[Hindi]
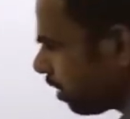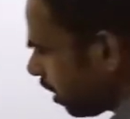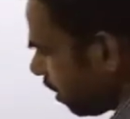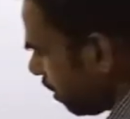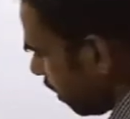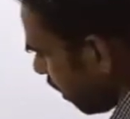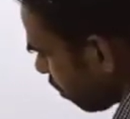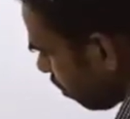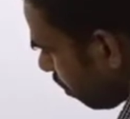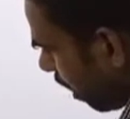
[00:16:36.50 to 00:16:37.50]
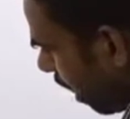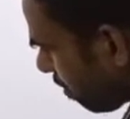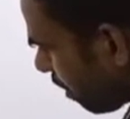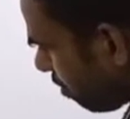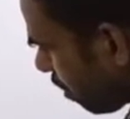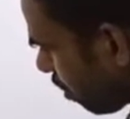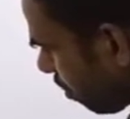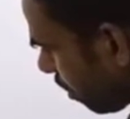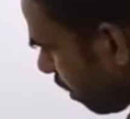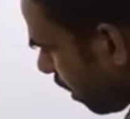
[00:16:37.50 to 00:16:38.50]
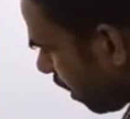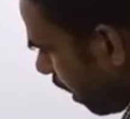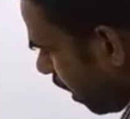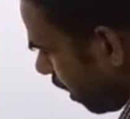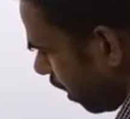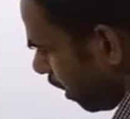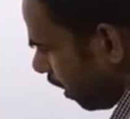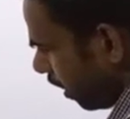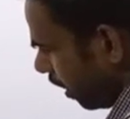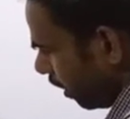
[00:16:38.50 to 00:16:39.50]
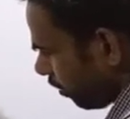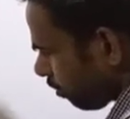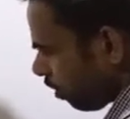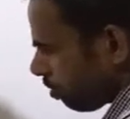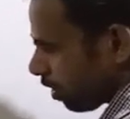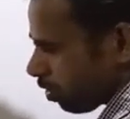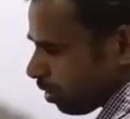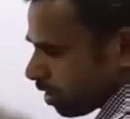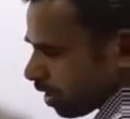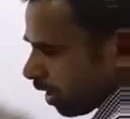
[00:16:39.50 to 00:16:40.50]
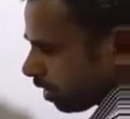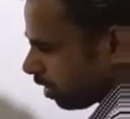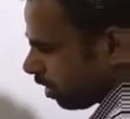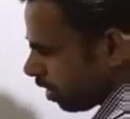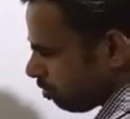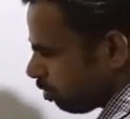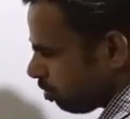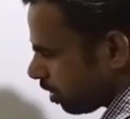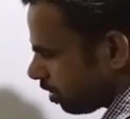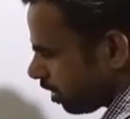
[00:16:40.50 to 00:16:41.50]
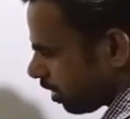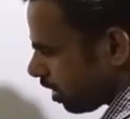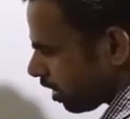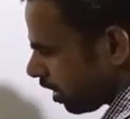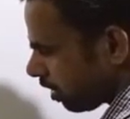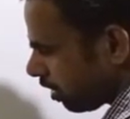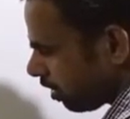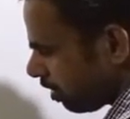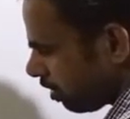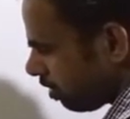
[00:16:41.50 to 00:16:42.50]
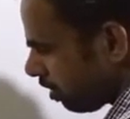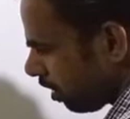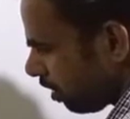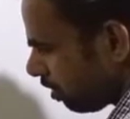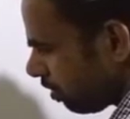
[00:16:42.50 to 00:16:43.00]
देखिए ये जो आपकी विषुवत्य रेखा है इसको हम इक्वेटर कहते हैं भूमध्य रेखा कहते हैं ओके